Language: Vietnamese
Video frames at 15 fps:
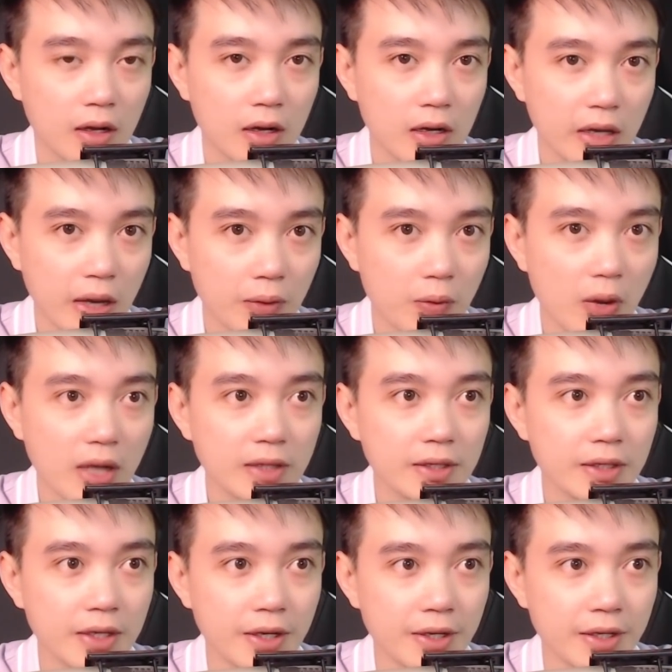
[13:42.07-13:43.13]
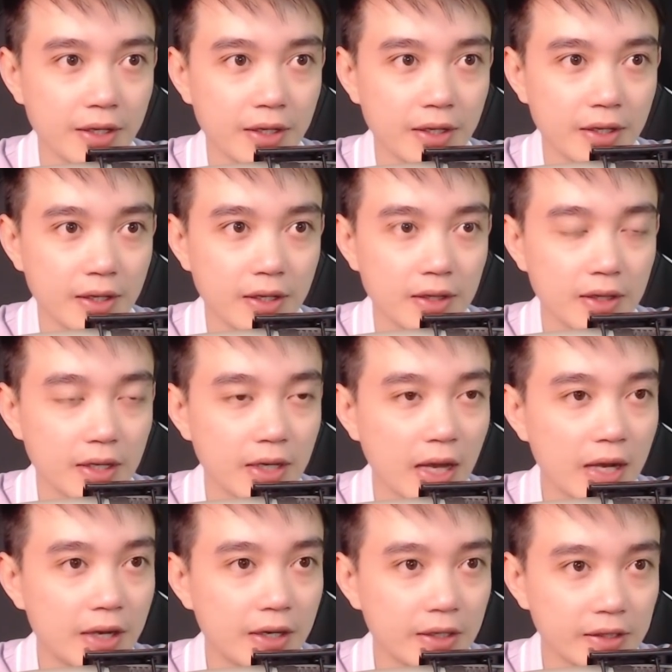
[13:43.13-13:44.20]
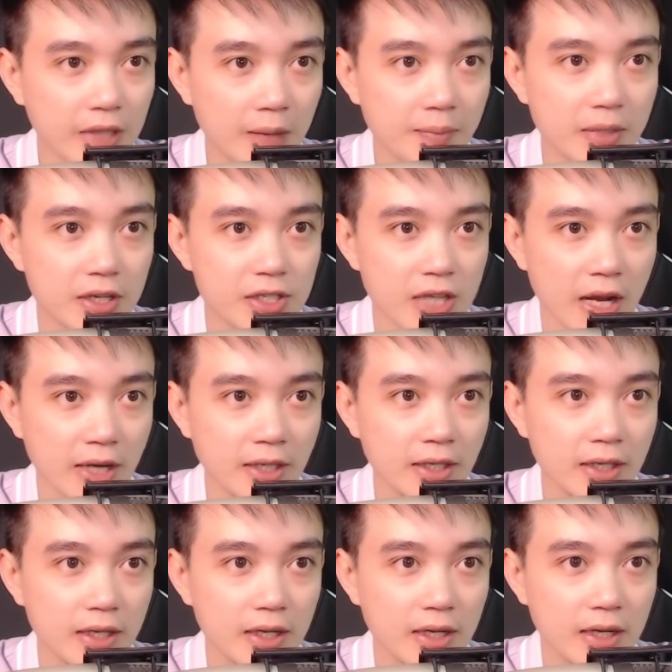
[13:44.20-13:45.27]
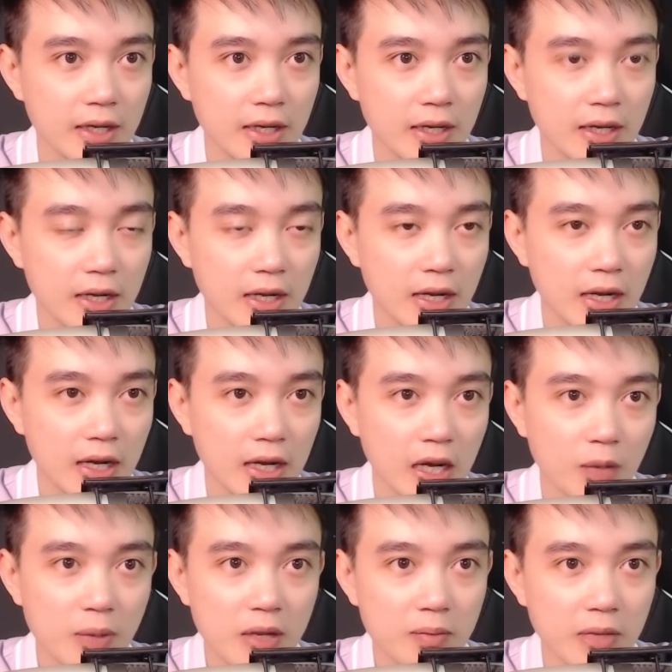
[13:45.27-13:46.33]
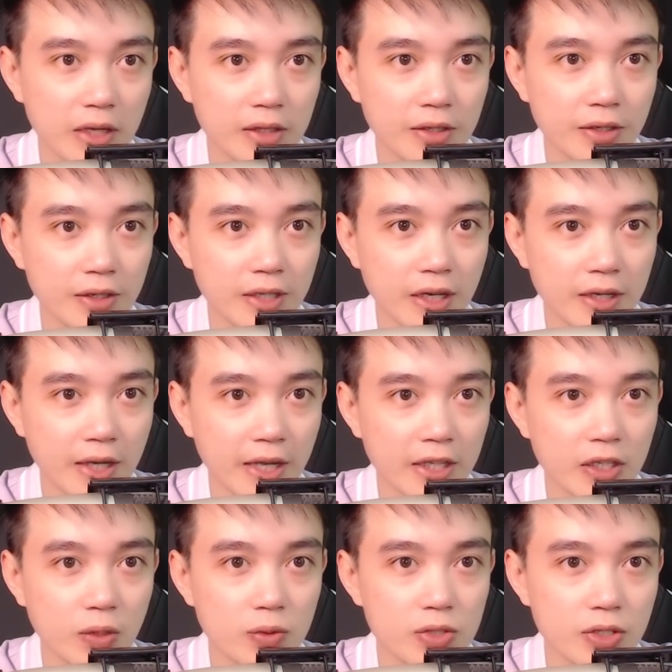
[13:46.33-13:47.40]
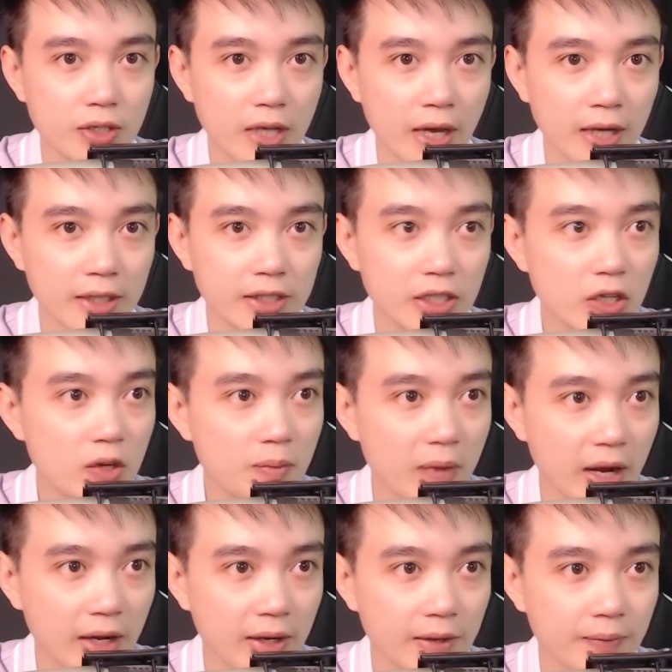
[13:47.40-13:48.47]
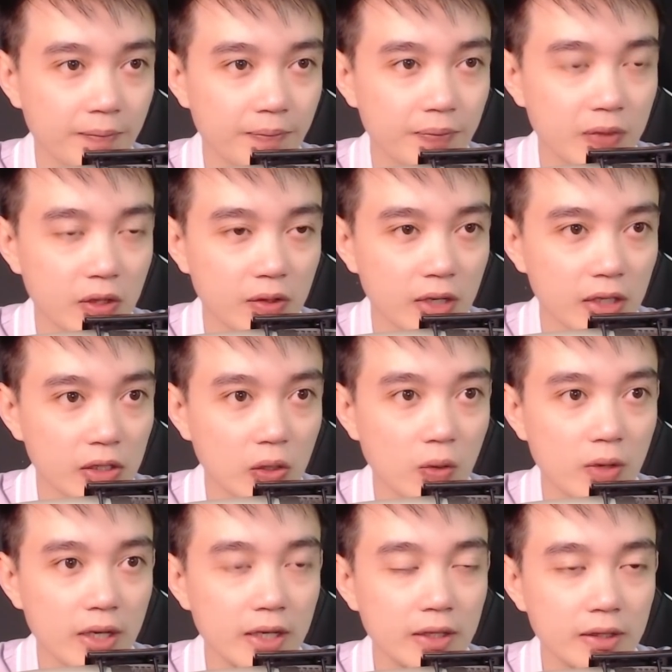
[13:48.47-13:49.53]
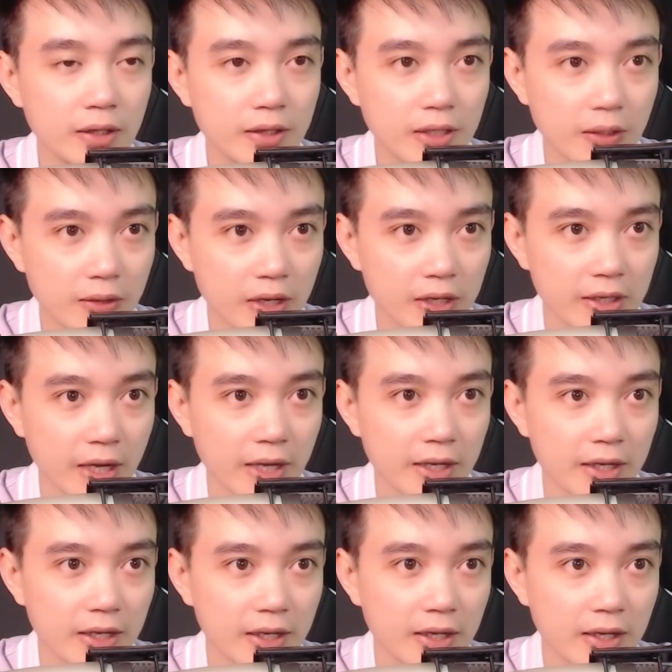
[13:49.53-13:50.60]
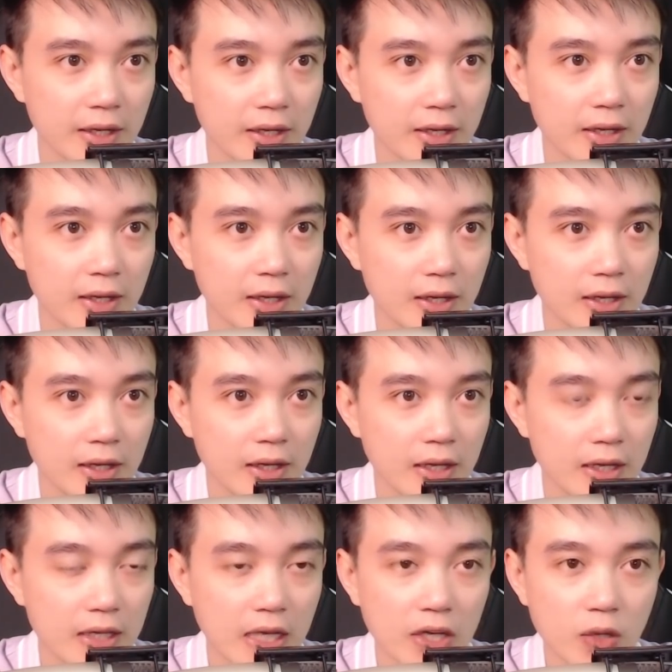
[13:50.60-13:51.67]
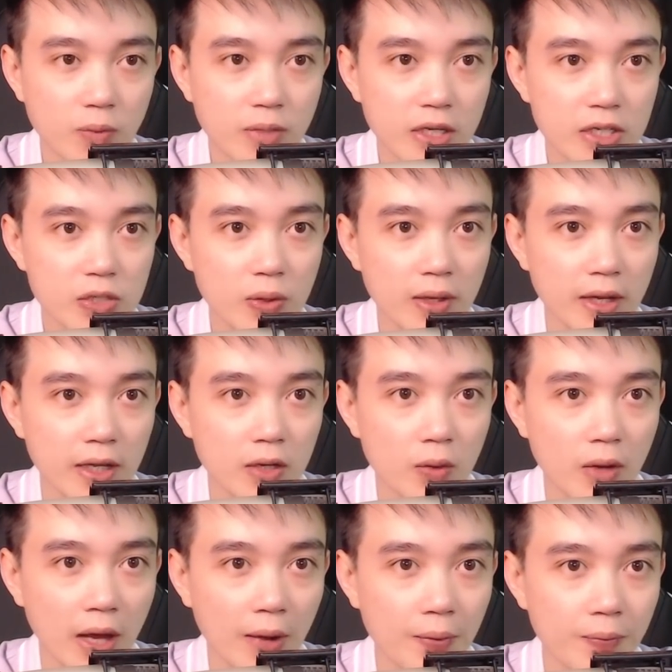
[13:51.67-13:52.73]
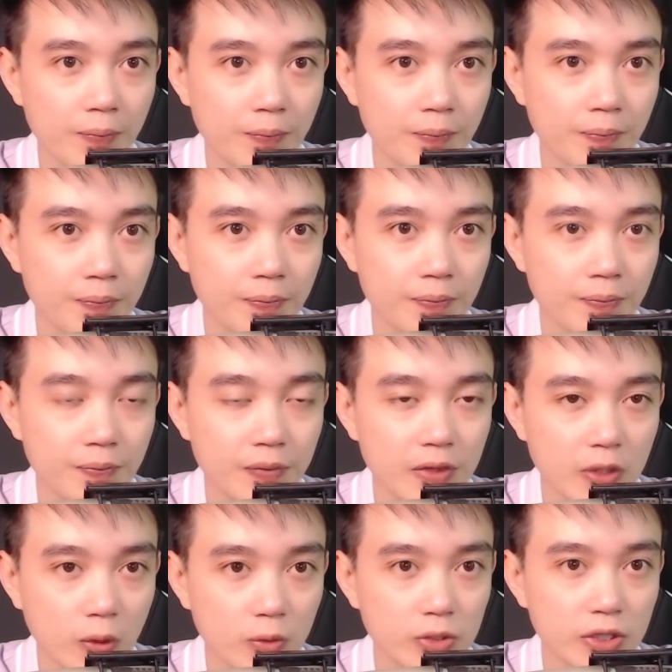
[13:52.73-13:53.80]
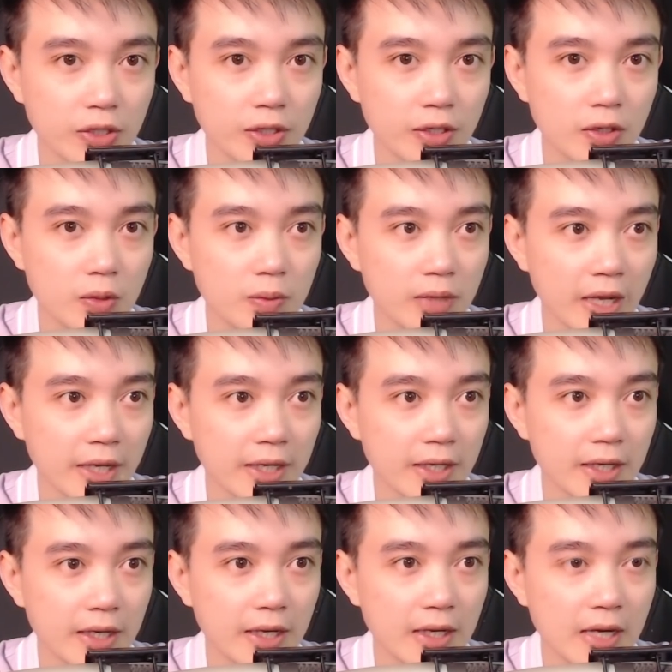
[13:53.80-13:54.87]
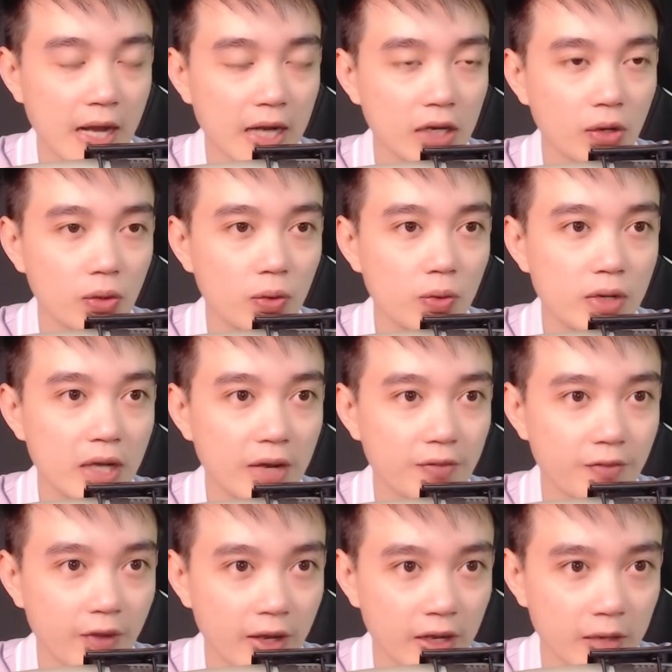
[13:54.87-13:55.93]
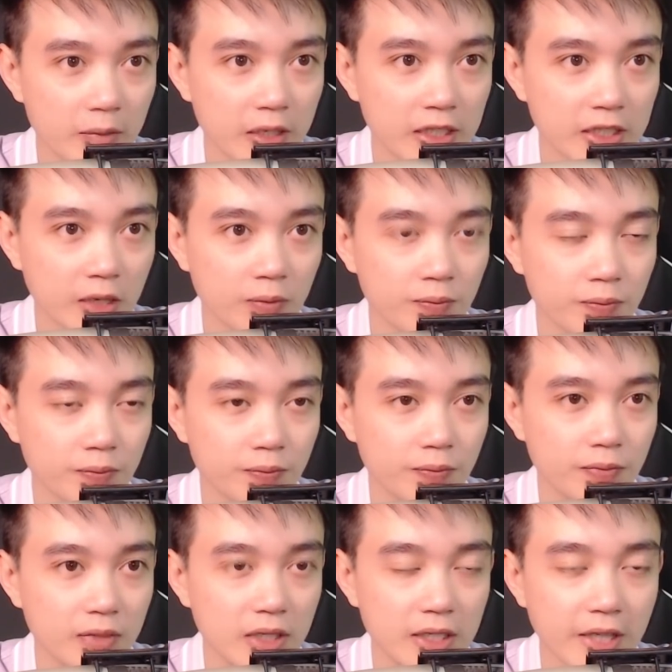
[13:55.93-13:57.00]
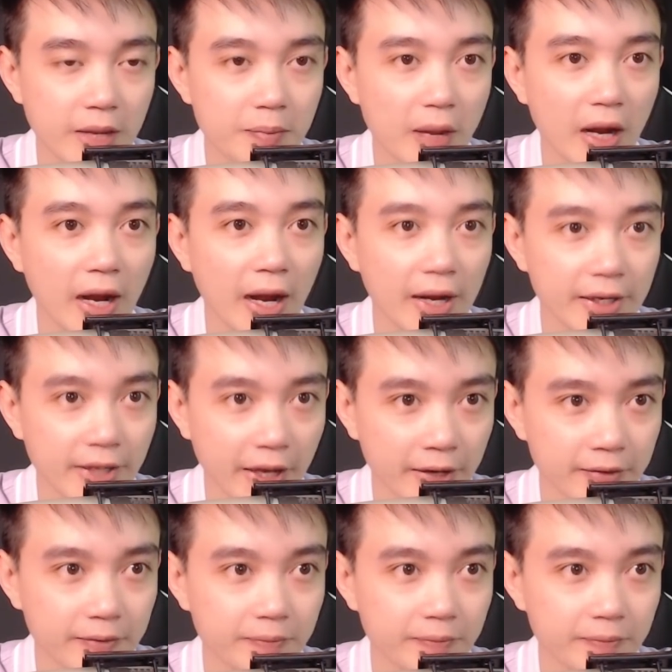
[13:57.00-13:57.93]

Lão Hóa tới nơi thì đã hơn 8 giờ sáng. Lão biết bình thường giờ này chủ xưởng ảnh sẽ có mặt, cho nên cố ý tới vào giờ này. Và đúng như suy nghĩ của lão, chủ xưởng lúc này đang ngồi uống cà phê ở bên trong với vẻ mặt an nhàn.